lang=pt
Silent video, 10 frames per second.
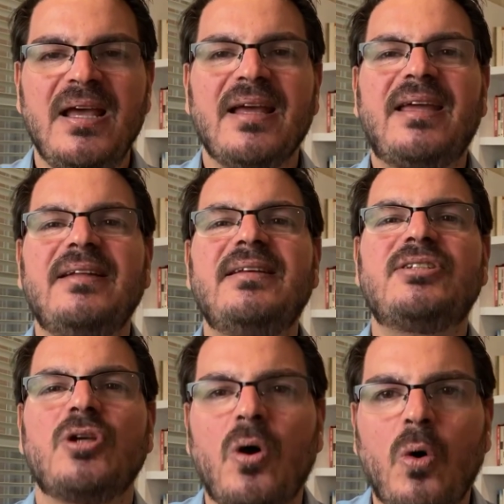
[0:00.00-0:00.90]

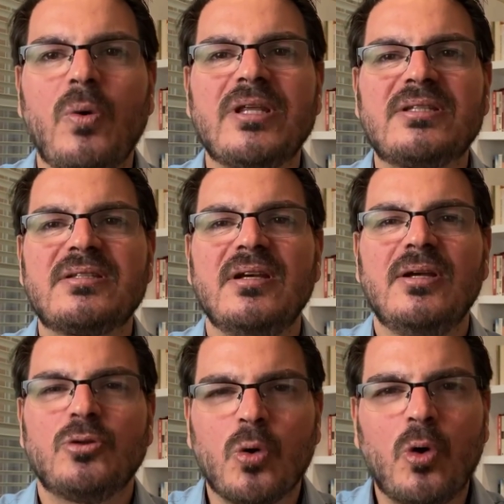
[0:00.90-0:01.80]
Candace Owens
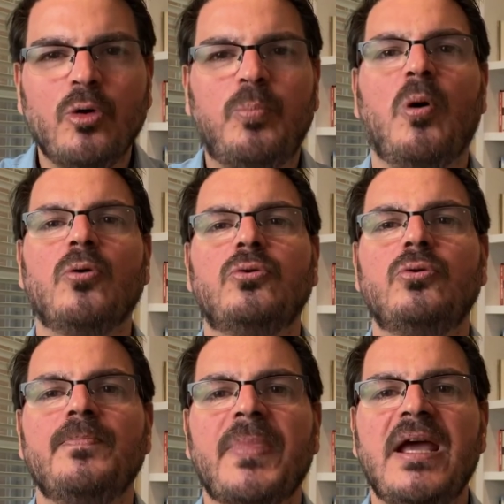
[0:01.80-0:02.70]
tocou no ponto.
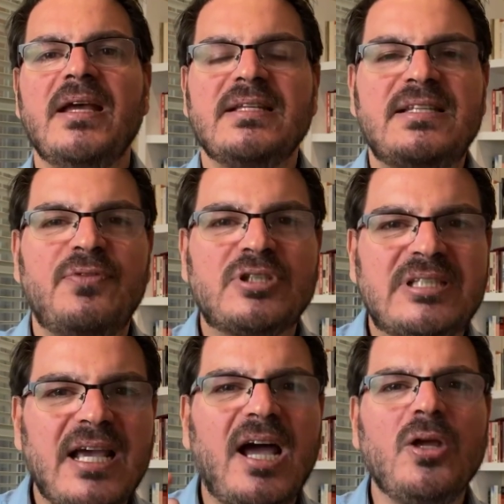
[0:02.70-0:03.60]
Se
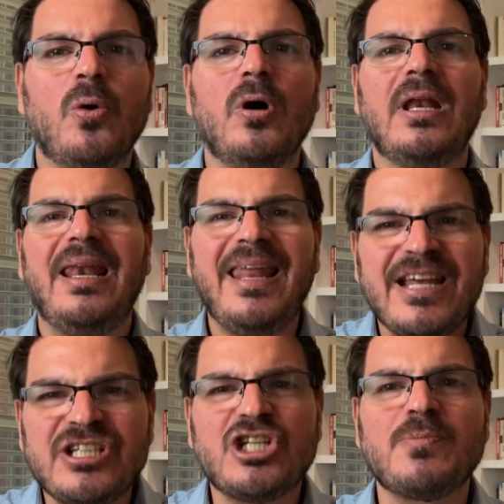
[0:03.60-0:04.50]
você ganhou
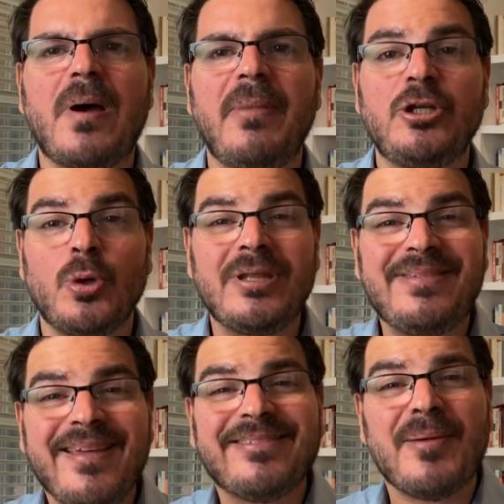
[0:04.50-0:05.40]
legitimamente
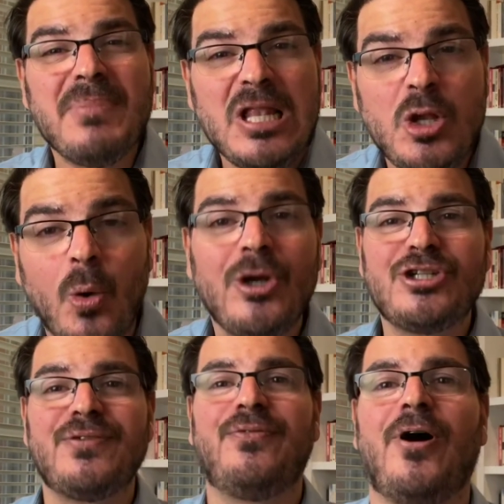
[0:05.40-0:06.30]
80 milhões
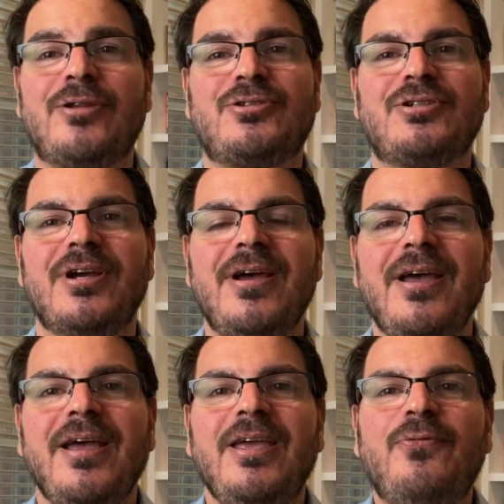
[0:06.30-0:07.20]
de votos
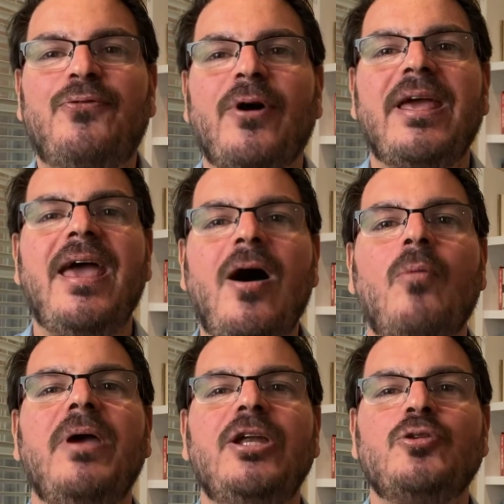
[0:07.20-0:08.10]
e foi
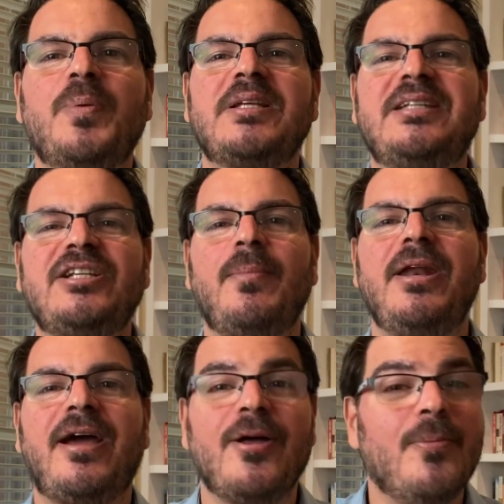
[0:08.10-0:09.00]
realmente o presidente
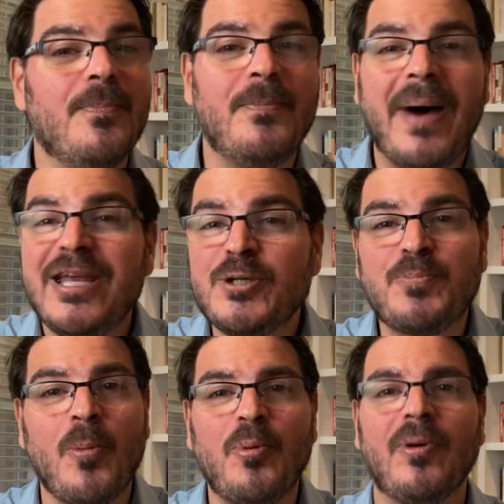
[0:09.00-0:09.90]
americano mais
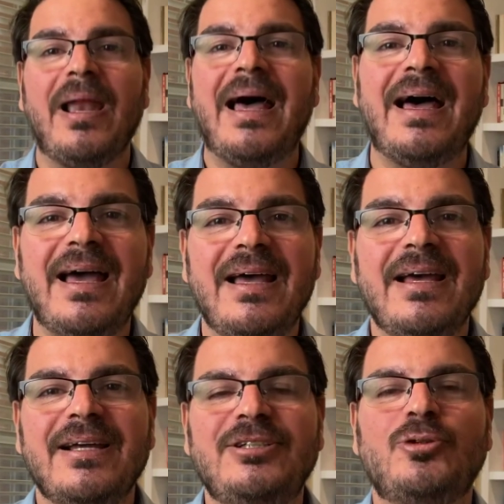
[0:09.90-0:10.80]
popular
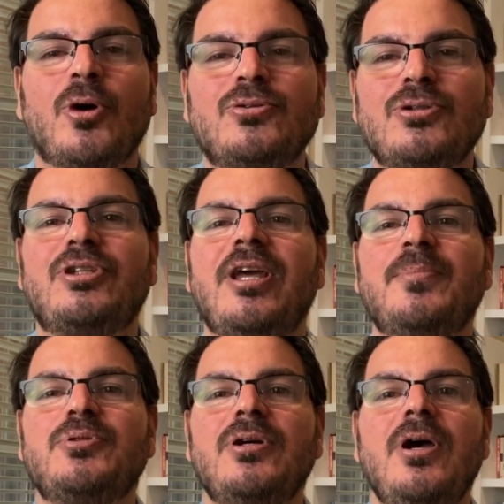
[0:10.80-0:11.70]
de todos os
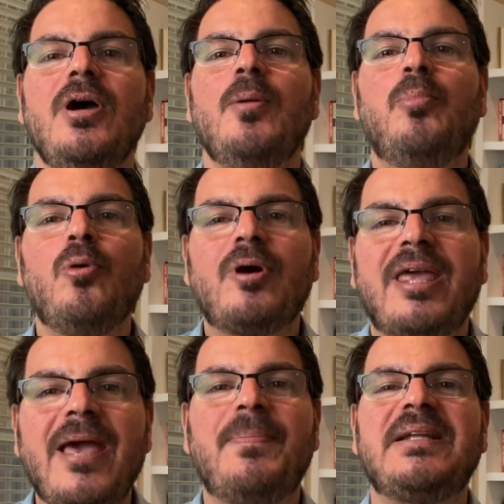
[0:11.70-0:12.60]
tempos, por
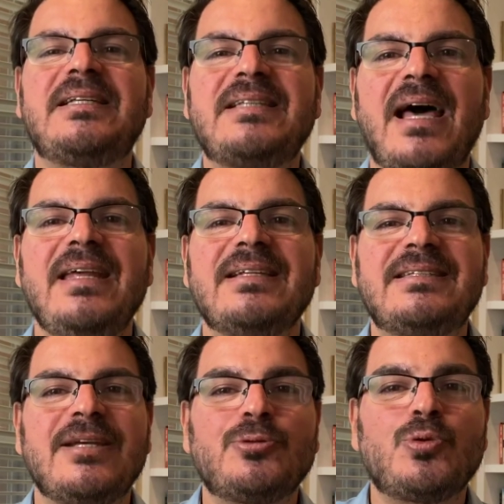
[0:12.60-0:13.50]
que precisaria
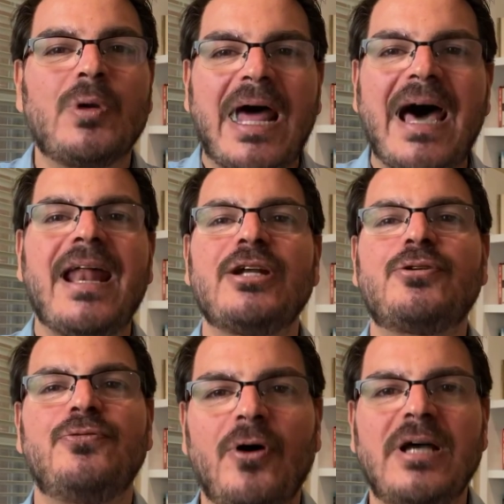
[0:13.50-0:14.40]
censurar as
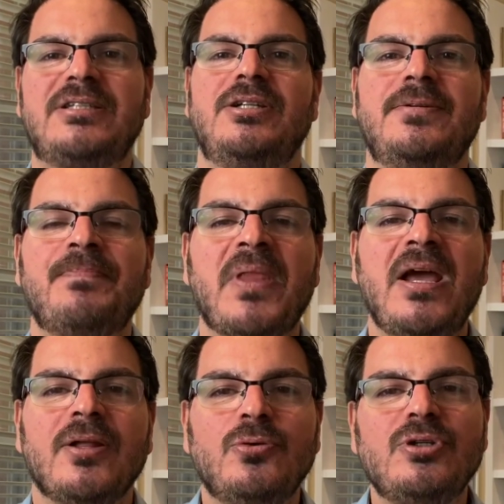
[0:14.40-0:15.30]
vozes
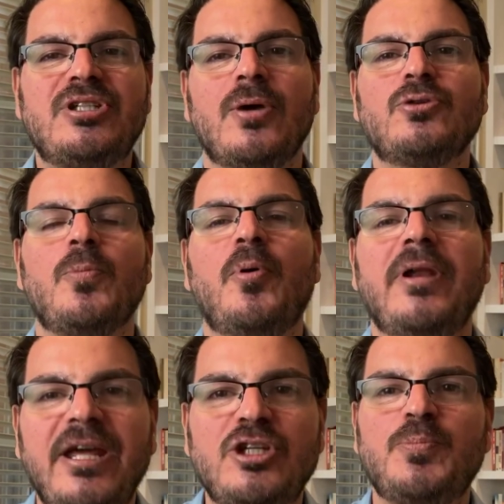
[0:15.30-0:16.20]
dos seus
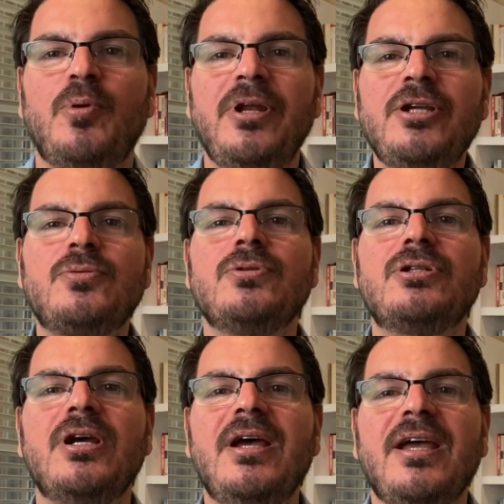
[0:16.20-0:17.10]
oponentes
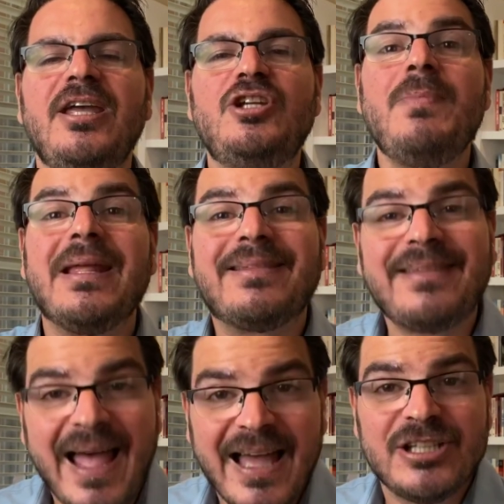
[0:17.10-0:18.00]
políticos e de
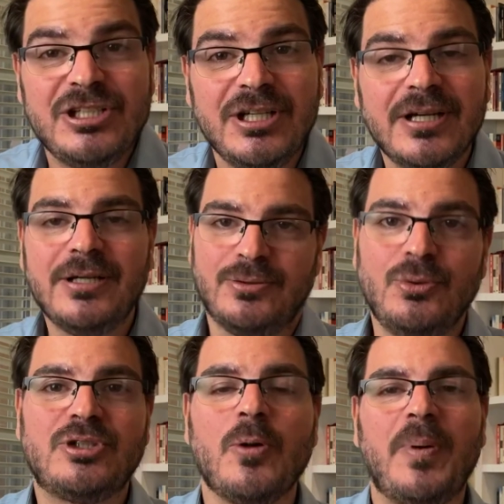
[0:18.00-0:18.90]
metade
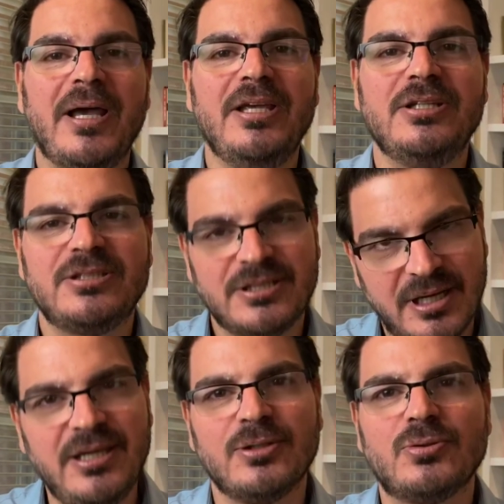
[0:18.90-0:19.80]
do seu país.
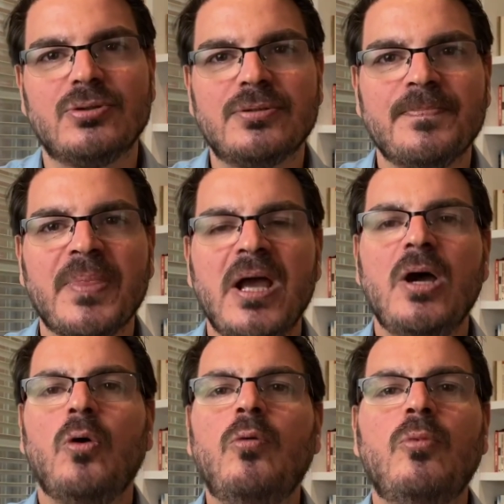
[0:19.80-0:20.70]
Risos.
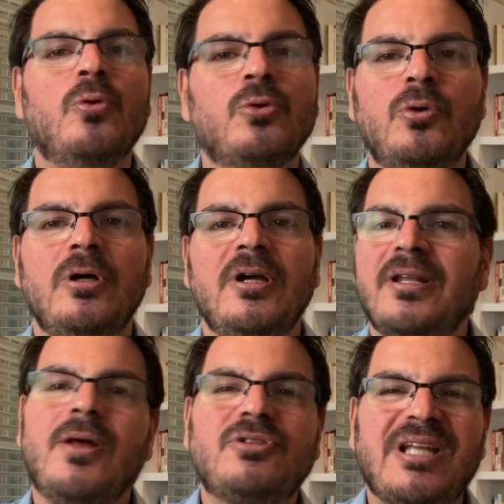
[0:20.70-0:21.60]
O mundo
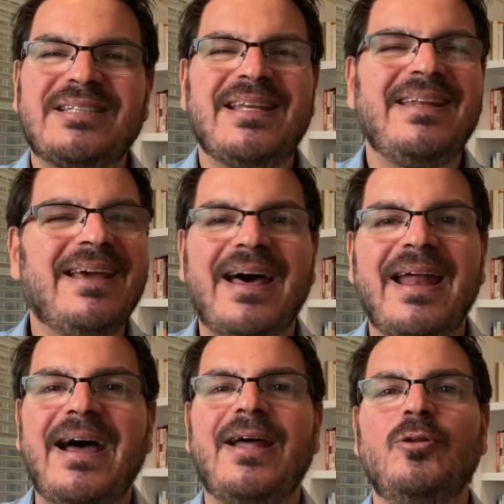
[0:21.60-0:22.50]
não está sendo
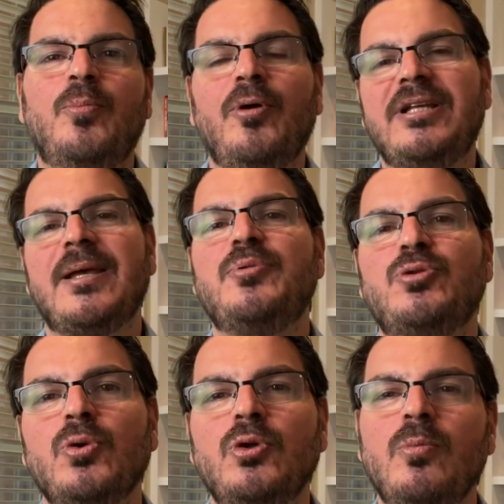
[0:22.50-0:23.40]
enganado por esse absurdo,